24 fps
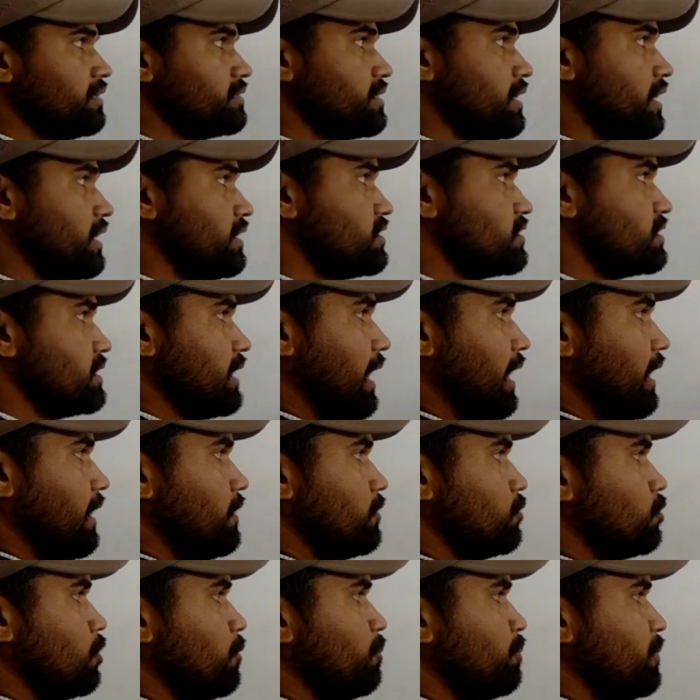इसे
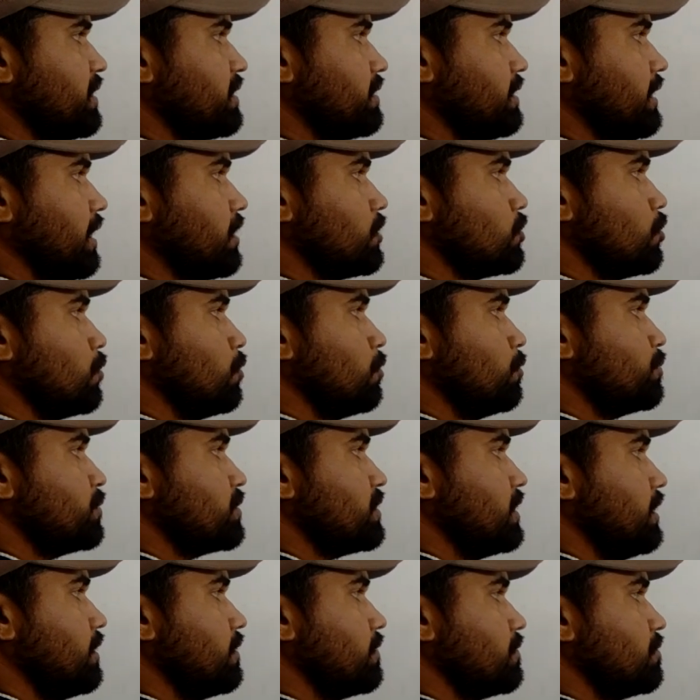चाहे तो प्रत्यक्ष रूप
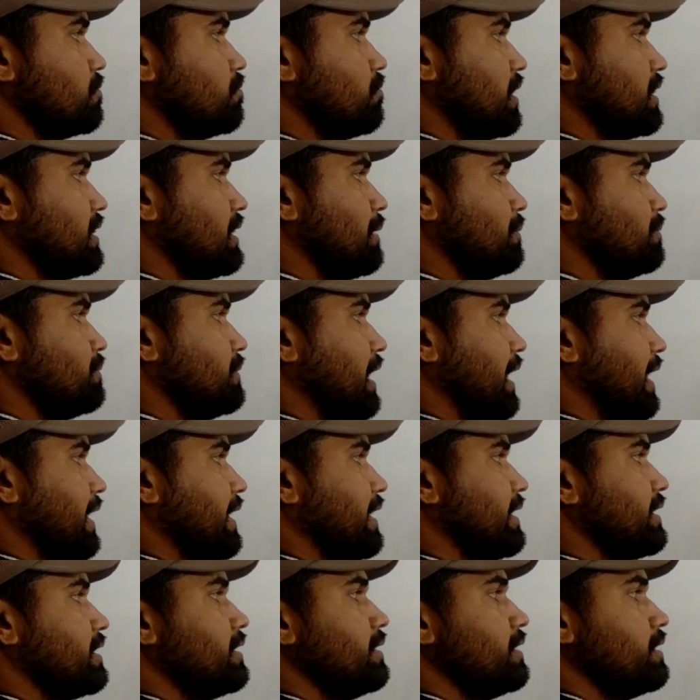से मतलब
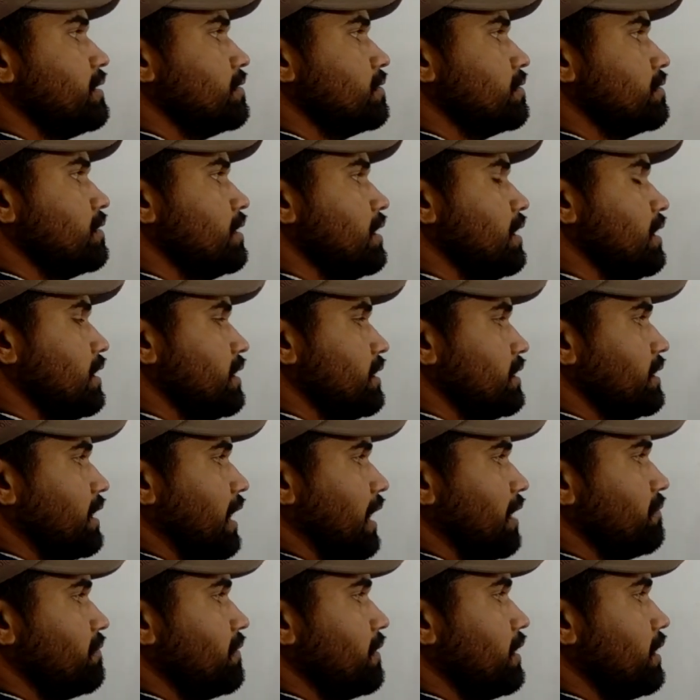डायरेक्ट
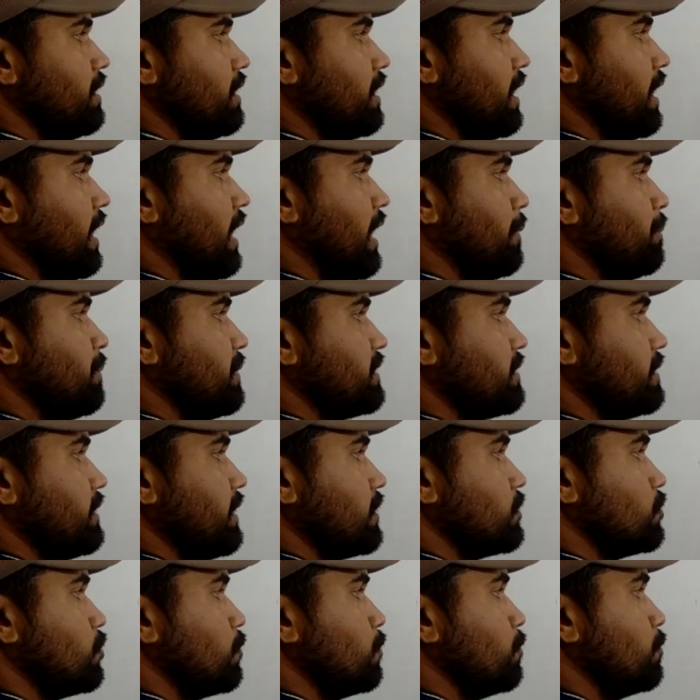या फिर
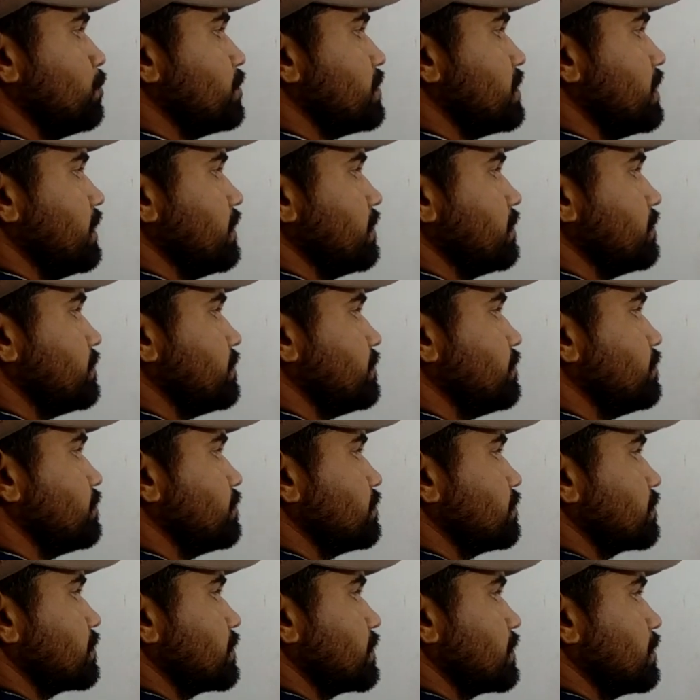अप्रत्यक्ष रूप से
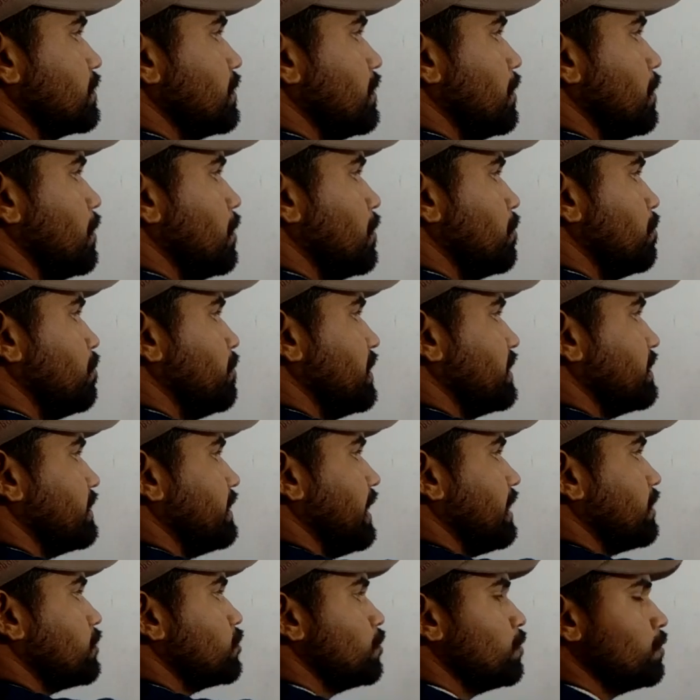
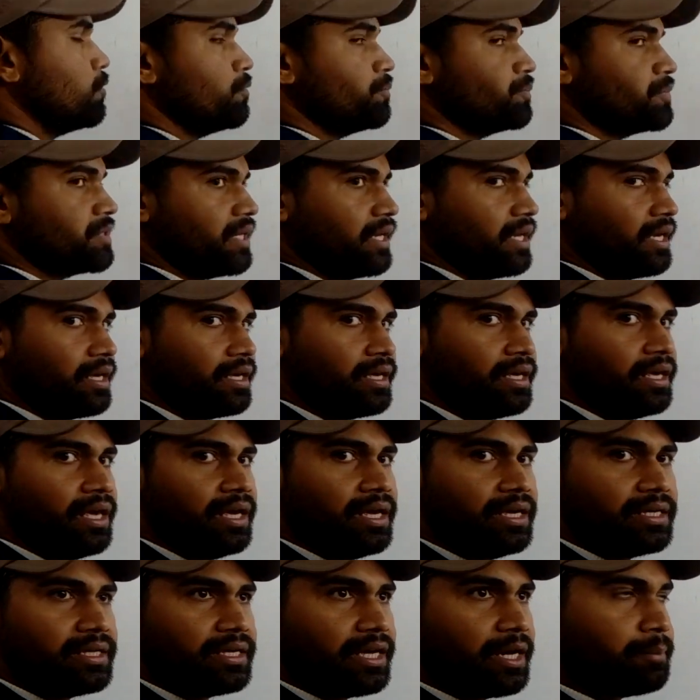प्रत्यक्ष रूप से
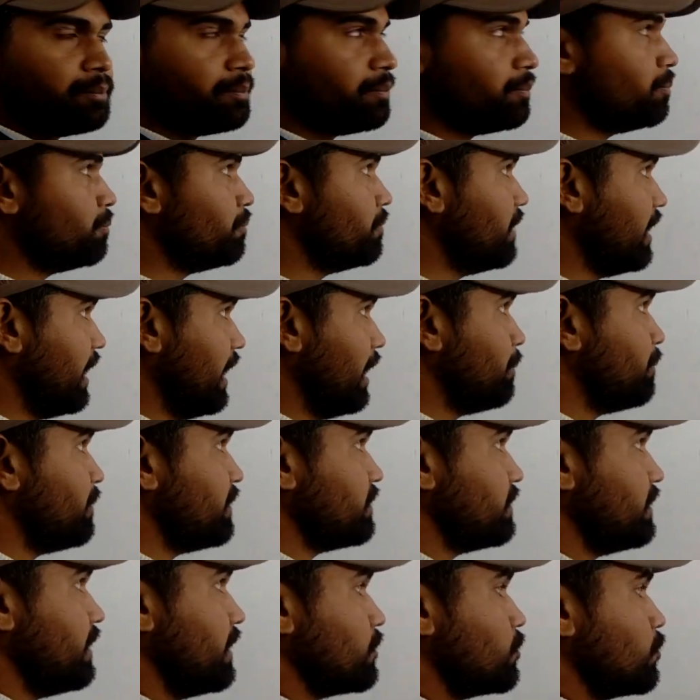या
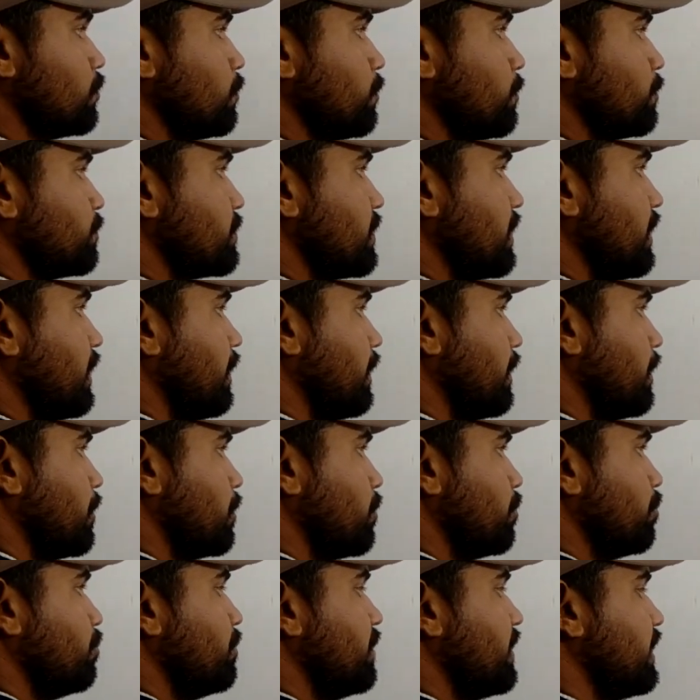अप्रत्यक्ष रूप से
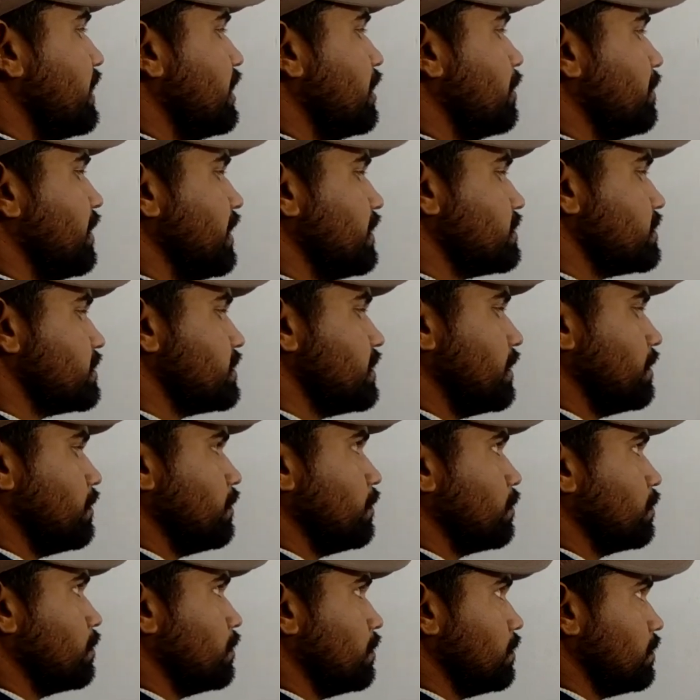बी निवेश
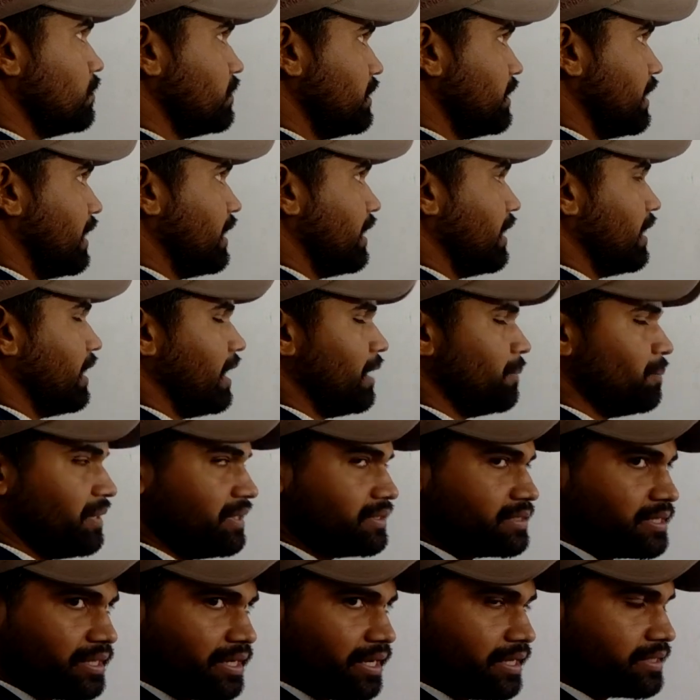क्षेत्र को या आप
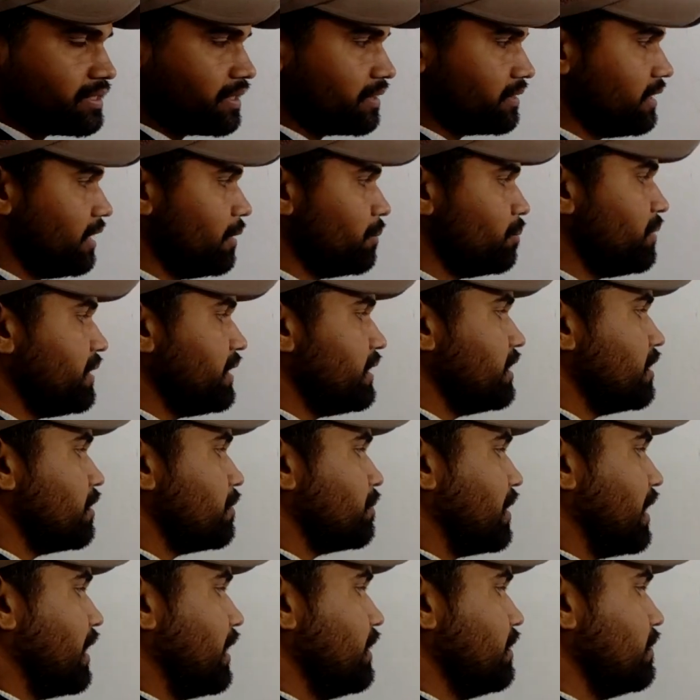ऐसे कह सकते हैं बी
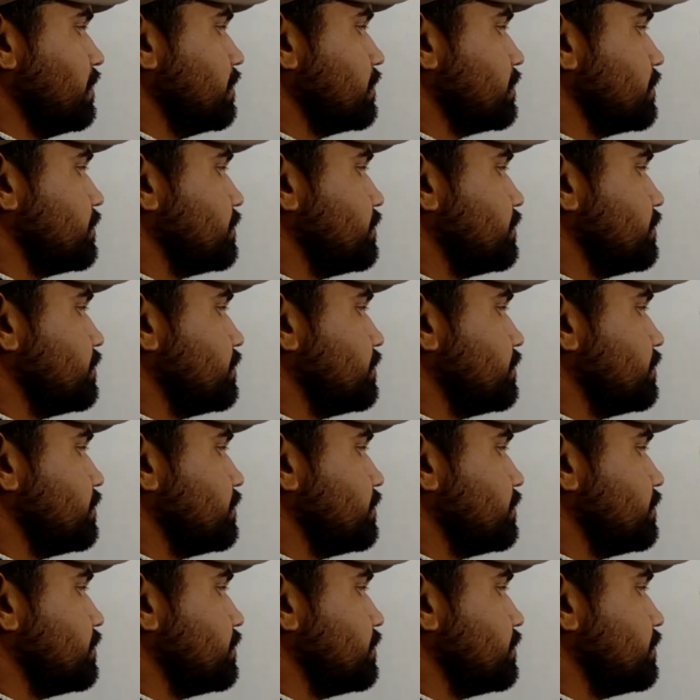निर्माण